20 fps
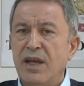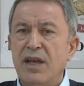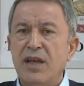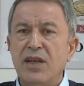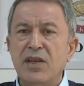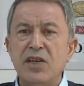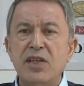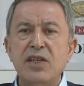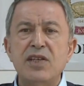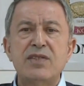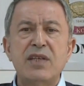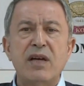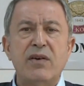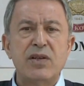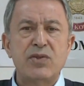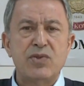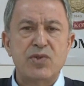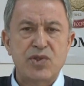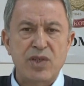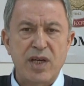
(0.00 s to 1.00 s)
iki savaş
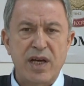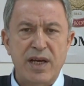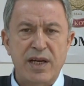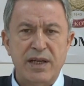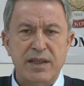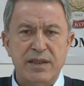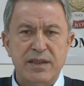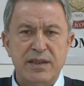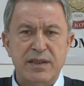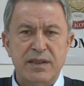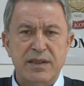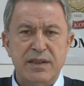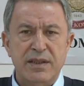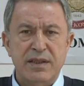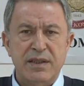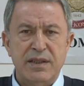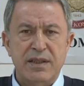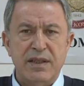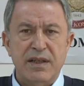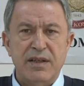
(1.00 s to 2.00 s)
uçağı,
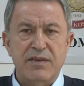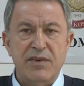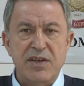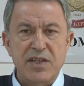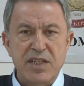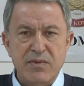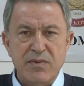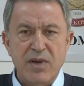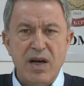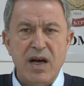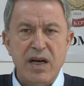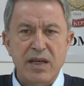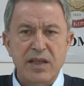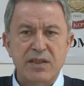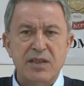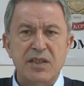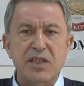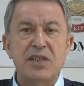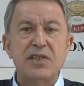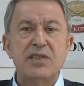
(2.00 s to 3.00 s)
rejime ait
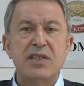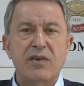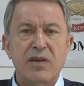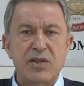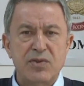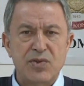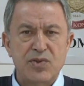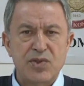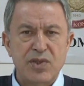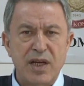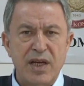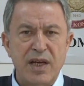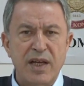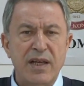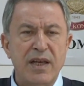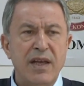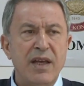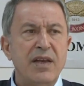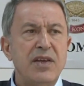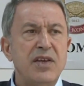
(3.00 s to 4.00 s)
iki savaş uçağı,
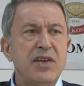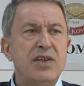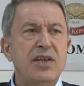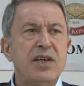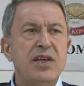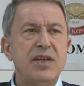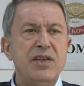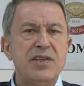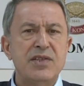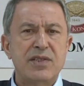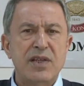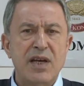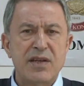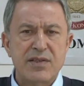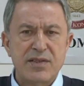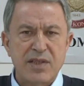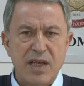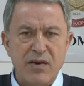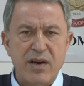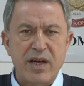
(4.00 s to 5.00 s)
iki
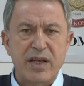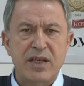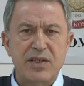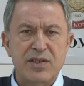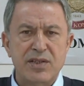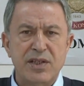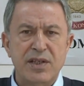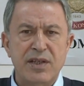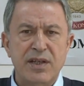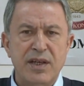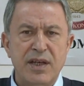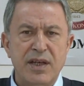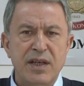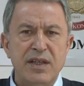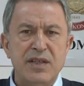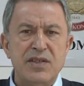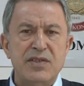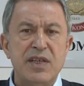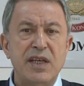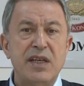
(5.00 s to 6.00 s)
insansız hava aracı,
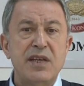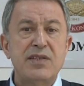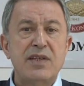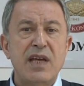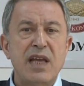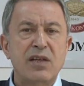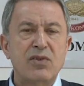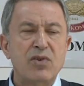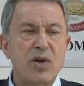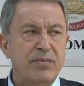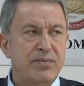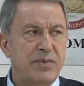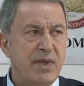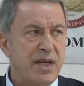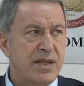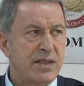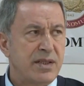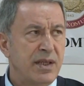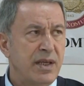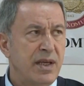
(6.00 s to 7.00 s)
sekiz
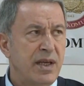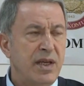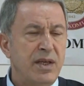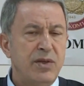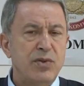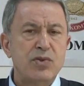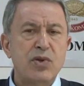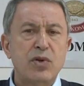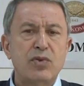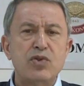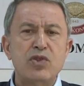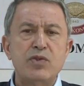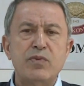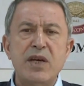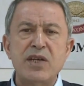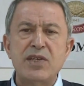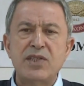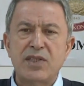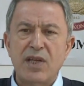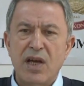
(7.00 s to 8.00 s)
helikopter,
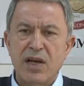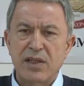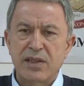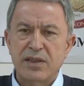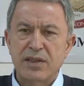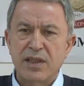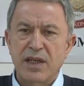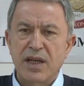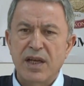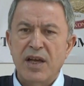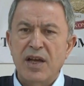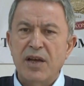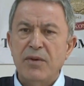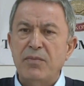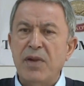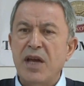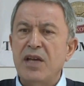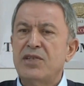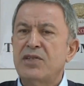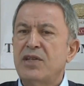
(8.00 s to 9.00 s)
135 tank,
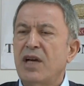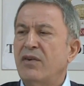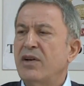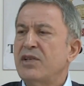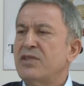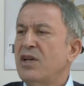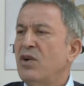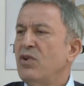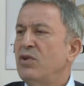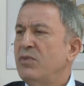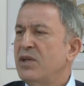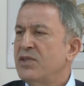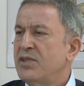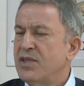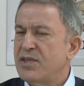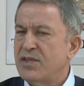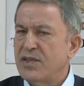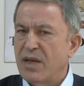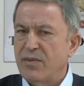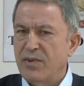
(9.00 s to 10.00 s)
beş hava savunma
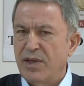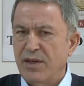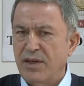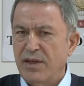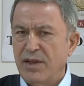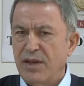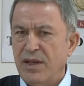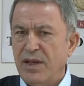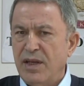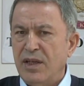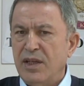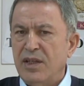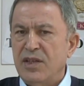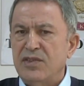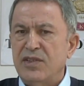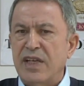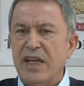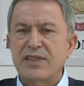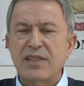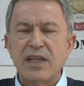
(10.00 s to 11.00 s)
sistemi,
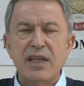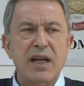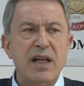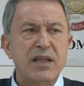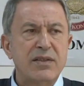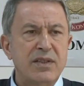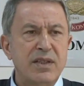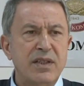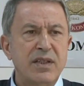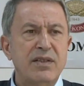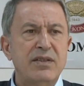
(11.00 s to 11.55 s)
86